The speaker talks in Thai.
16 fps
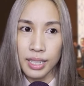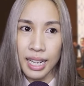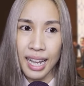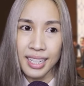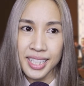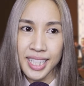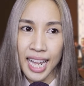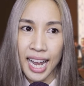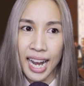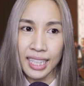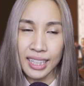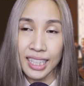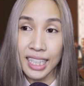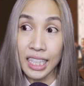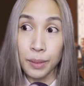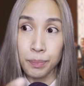ด้านซ้าย
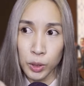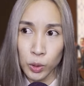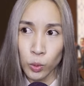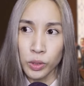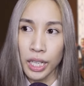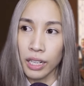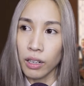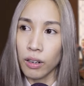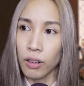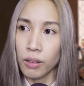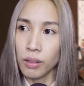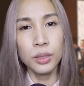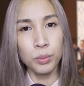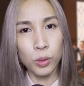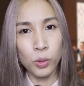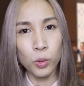ติดกับประตูทางออก
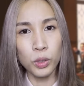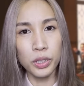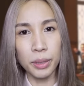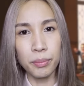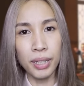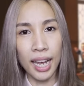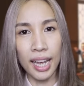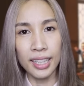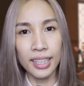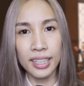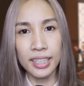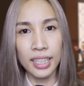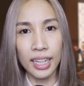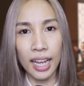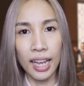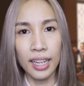พวกคุณทำงานกัน
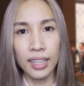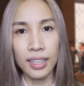ยังไง